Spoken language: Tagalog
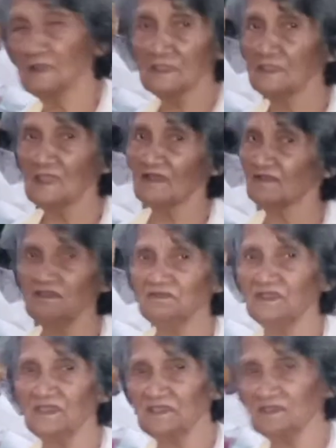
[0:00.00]
Ang nangyayari
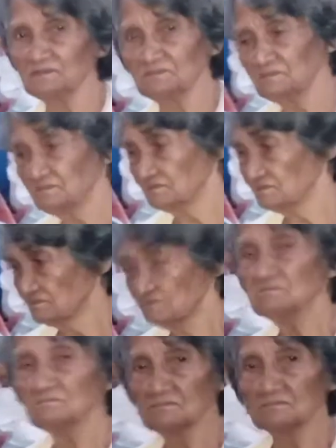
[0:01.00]
hindi eh.
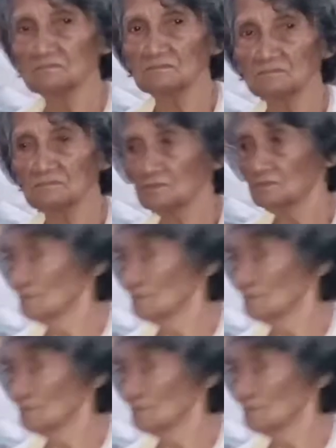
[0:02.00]
Bakit po?